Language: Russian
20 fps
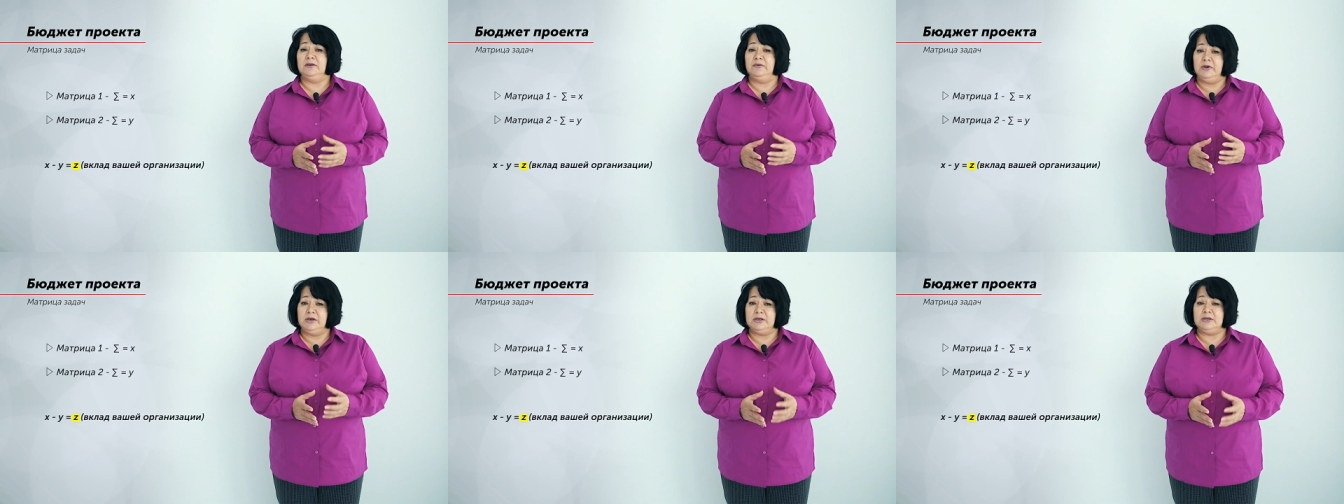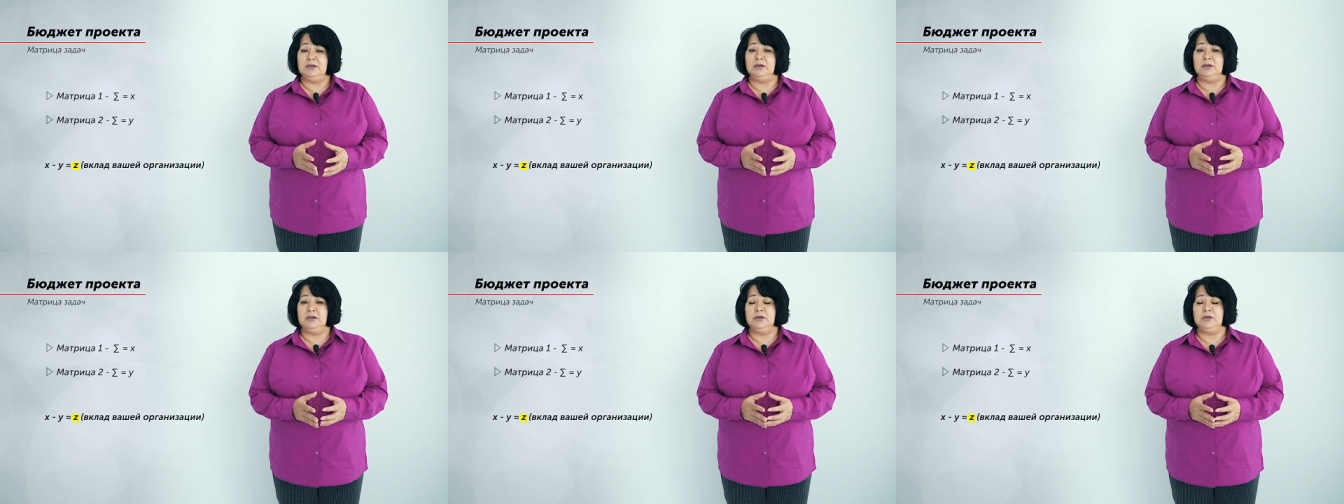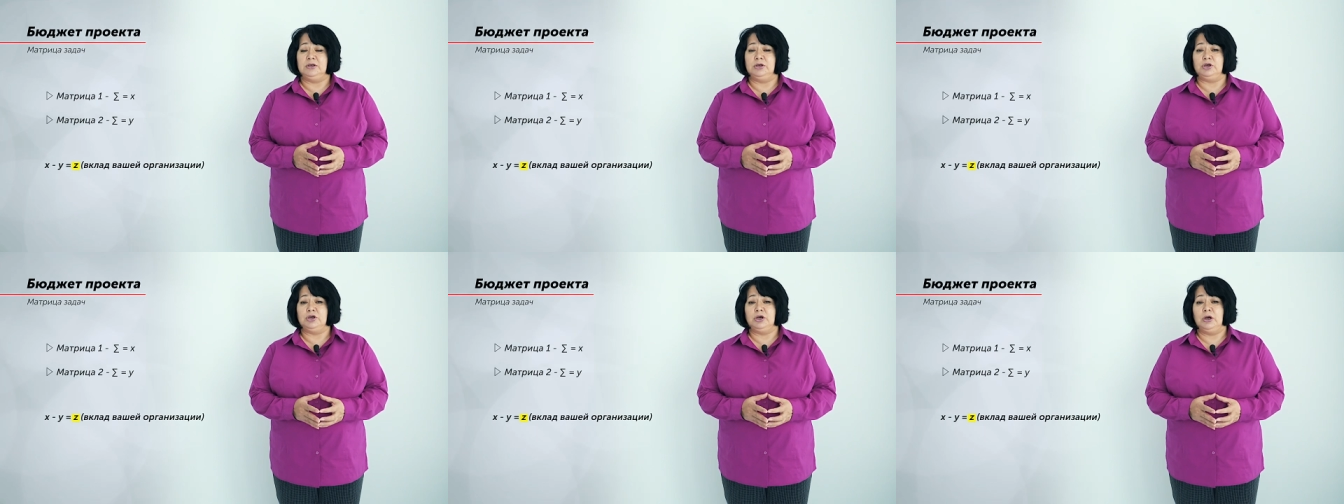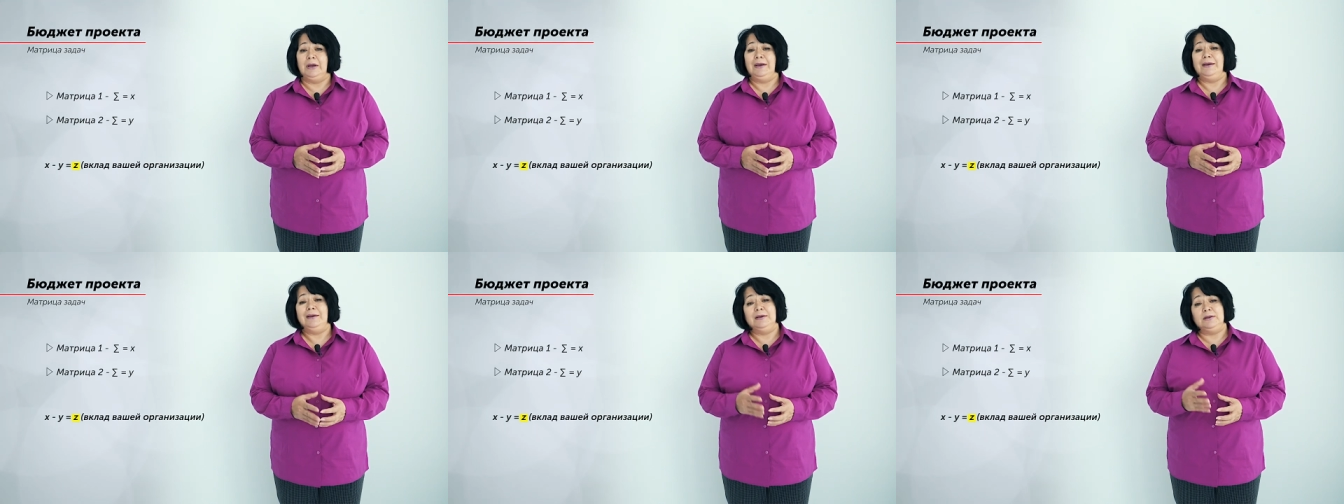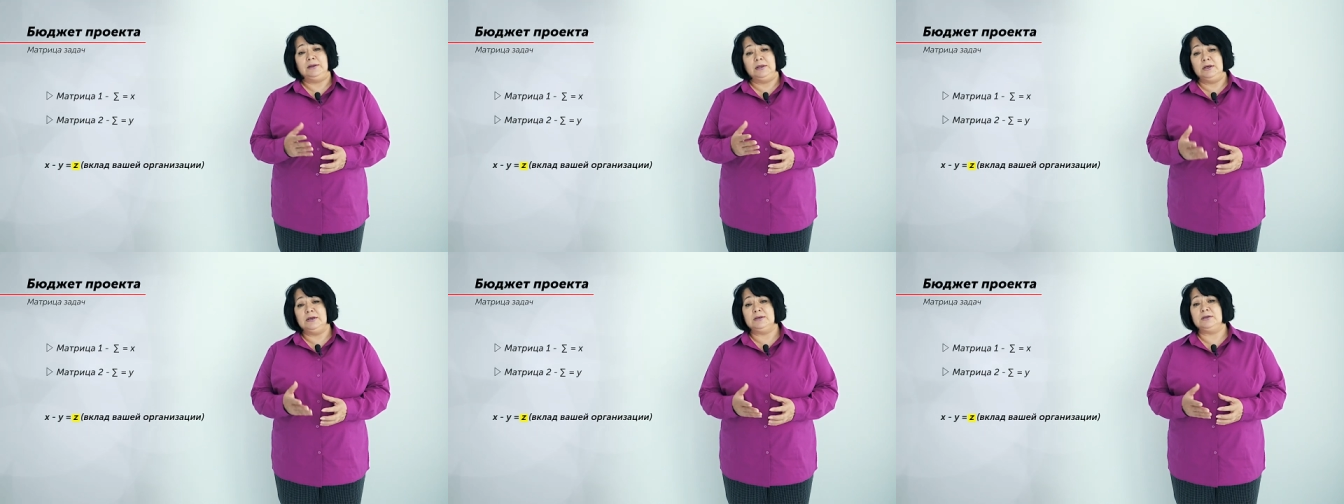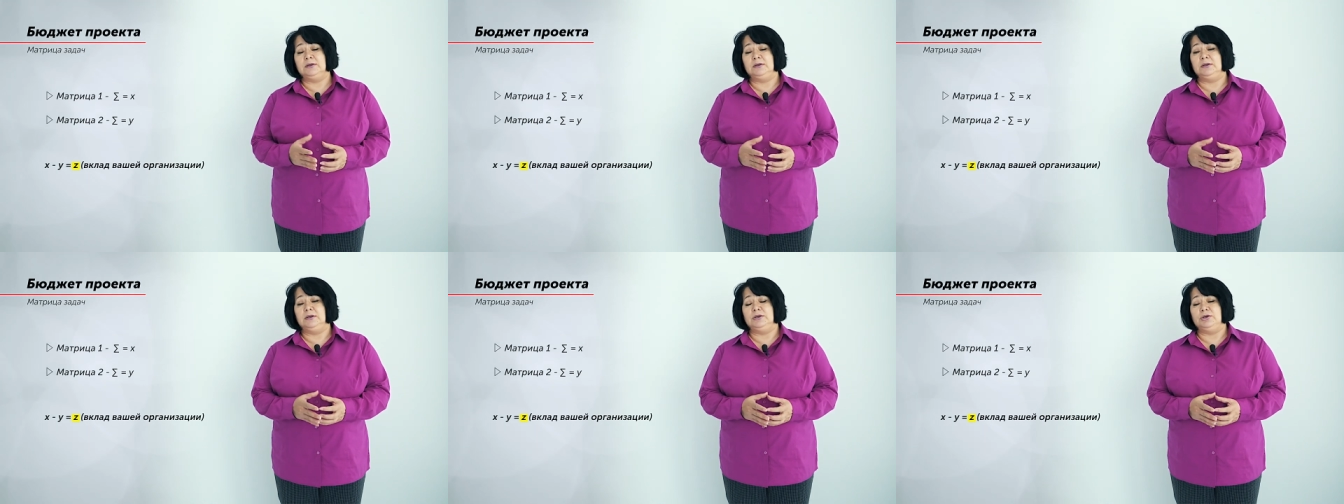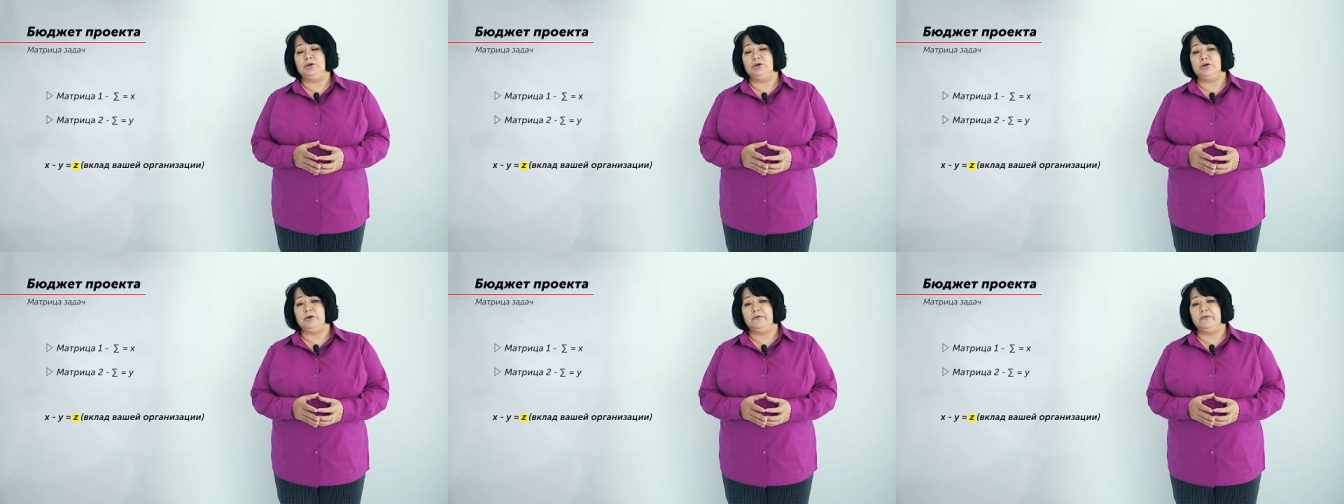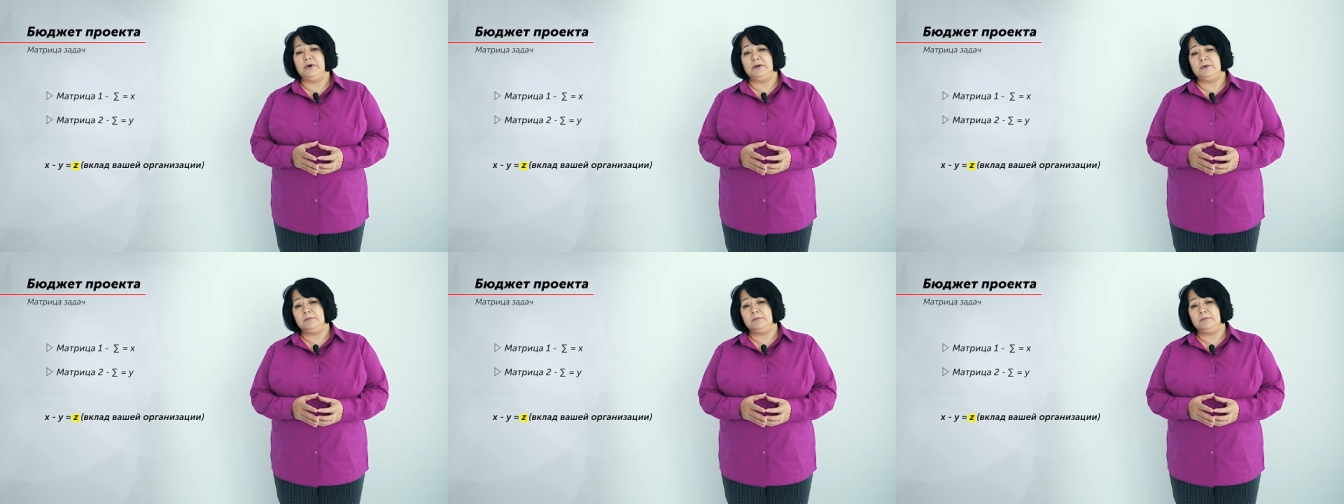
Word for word: 200 тысяч и 300 тысяч